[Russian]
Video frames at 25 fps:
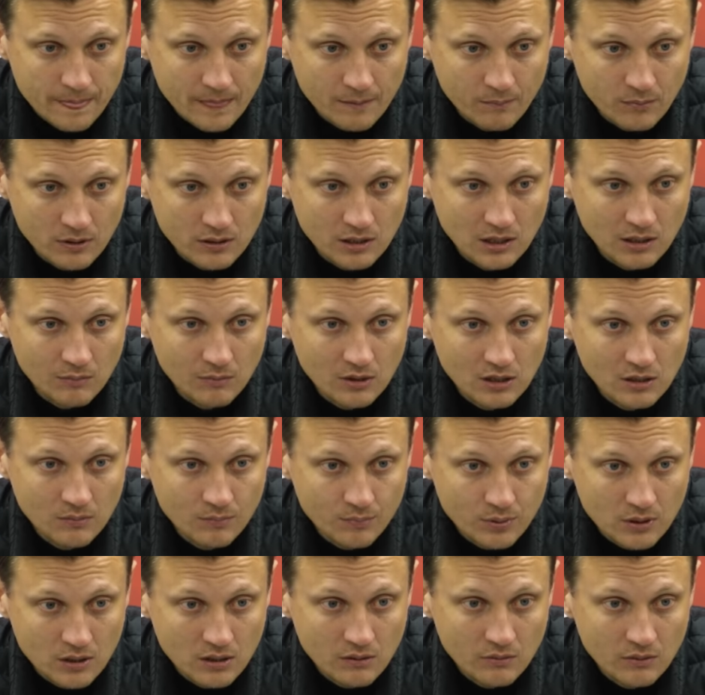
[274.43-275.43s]
мы не имеем
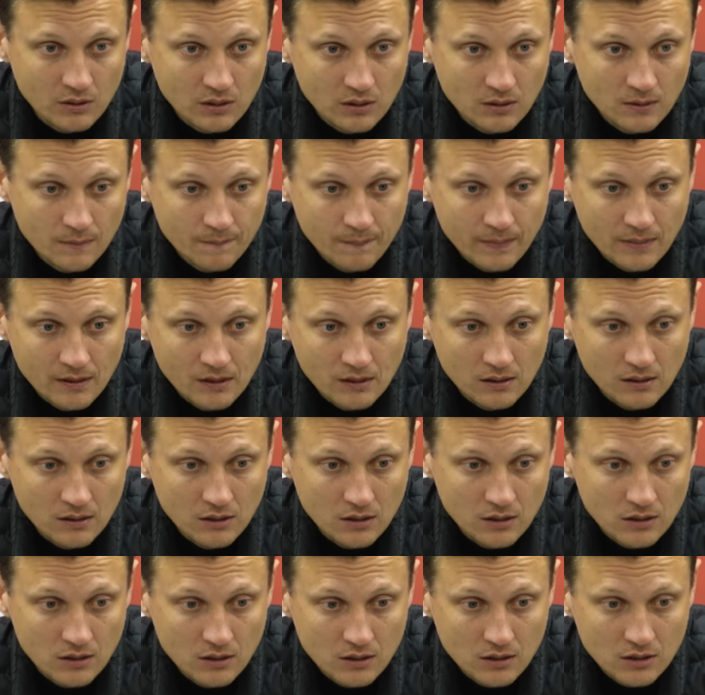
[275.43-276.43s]
права
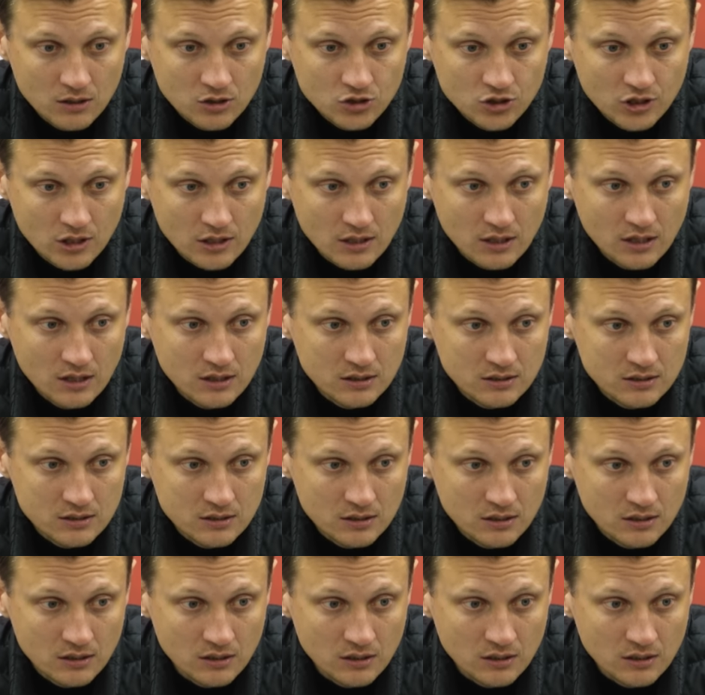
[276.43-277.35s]
э, шарахаться.